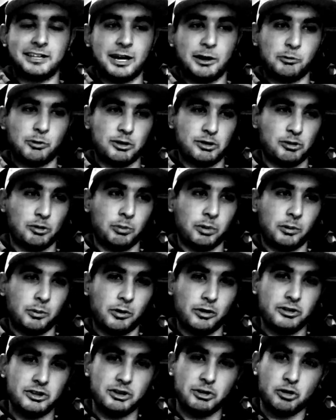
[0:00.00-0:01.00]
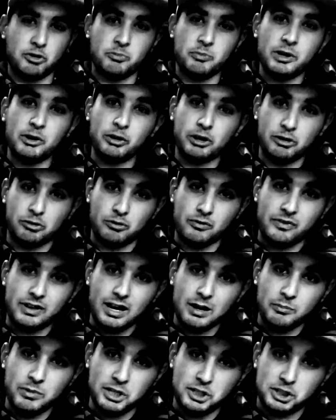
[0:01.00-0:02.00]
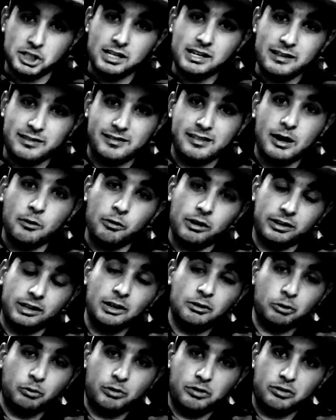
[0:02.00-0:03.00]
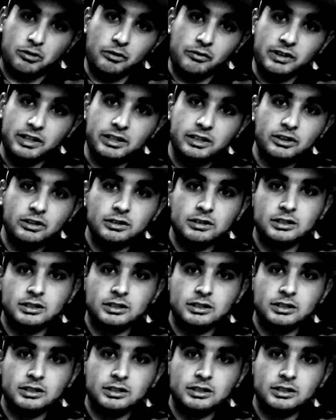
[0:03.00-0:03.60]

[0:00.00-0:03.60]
e a questo proposito spero che Sofia la Bresciana stia guardando questo video,